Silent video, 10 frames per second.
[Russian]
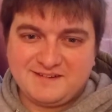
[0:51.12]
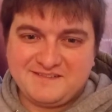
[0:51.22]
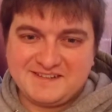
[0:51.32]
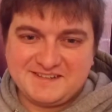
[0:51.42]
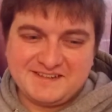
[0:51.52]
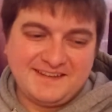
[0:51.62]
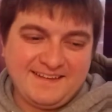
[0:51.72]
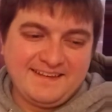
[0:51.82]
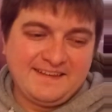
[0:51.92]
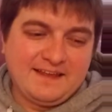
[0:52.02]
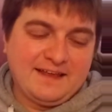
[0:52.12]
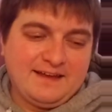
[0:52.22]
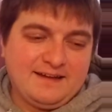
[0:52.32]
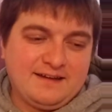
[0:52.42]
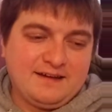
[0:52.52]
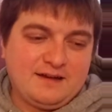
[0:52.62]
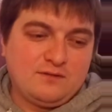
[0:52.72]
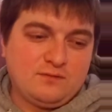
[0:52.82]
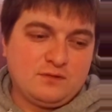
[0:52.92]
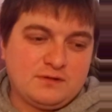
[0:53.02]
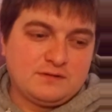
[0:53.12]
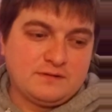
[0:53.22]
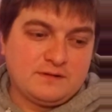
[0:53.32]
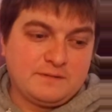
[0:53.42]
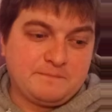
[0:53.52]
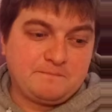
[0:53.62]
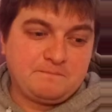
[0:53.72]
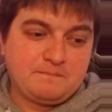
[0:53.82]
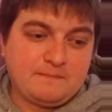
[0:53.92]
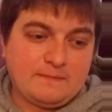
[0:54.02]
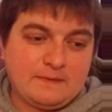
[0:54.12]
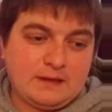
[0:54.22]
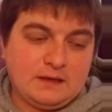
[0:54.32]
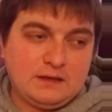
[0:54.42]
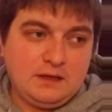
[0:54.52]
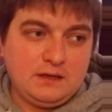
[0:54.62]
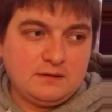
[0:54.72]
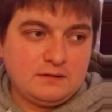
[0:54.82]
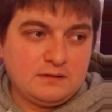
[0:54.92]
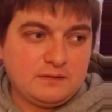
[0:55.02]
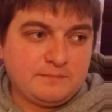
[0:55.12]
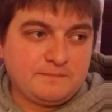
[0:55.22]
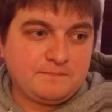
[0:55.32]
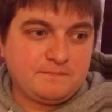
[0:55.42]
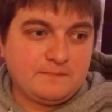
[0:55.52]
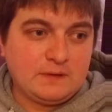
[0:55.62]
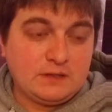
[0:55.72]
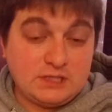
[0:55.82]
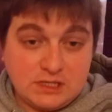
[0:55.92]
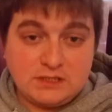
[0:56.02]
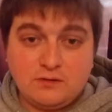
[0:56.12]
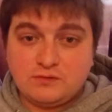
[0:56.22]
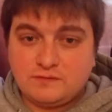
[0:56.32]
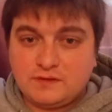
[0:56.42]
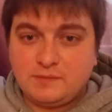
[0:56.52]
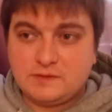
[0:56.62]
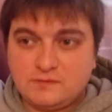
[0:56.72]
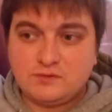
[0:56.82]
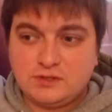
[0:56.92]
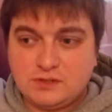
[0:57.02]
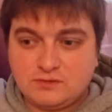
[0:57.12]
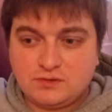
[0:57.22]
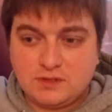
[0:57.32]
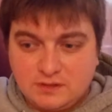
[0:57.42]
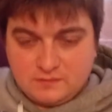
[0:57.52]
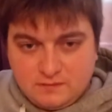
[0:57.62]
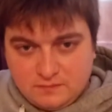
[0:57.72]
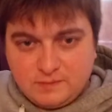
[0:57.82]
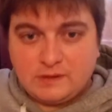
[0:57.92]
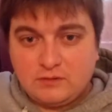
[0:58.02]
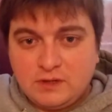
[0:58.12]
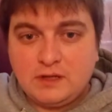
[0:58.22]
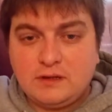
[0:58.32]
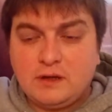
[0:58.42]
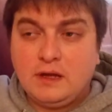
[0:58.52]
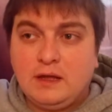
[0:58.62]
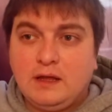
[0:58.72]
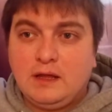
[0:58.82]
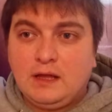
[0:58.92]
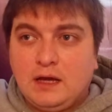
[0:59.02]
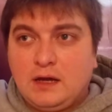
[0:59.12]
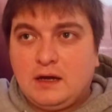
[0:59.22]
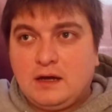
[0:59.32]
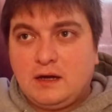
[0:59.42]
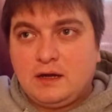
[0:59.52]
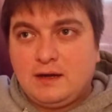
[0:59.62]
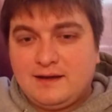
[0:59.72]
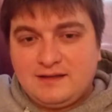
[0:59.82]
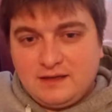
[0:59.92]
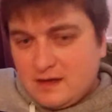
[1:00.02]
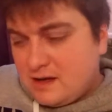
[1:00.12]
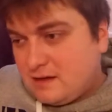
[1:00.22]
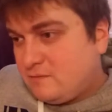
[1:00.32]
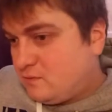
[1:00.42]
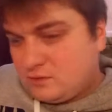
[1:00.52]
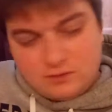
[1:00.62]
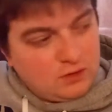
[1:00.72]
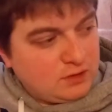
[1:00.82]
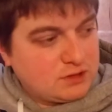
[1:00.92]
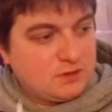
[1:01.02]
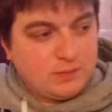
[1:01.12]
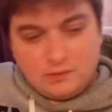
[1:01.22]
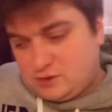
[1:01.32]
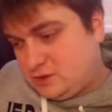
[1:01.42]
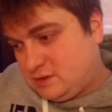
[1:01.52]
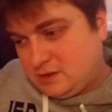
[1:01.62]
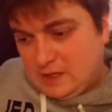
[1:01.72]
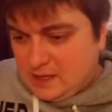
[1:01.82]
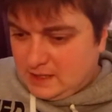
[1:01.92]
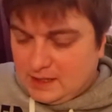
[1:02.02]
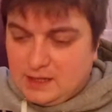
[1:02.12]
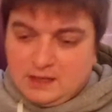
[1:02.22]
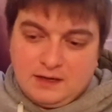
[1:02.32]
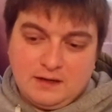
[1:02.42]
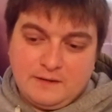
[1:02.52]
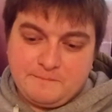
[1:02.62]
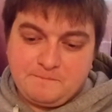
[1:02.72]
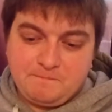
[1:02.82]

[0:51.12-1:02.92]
хватит. Вот. И Сейчас я отзыв записываю через уже пару дней. Э, я вот только что получил э,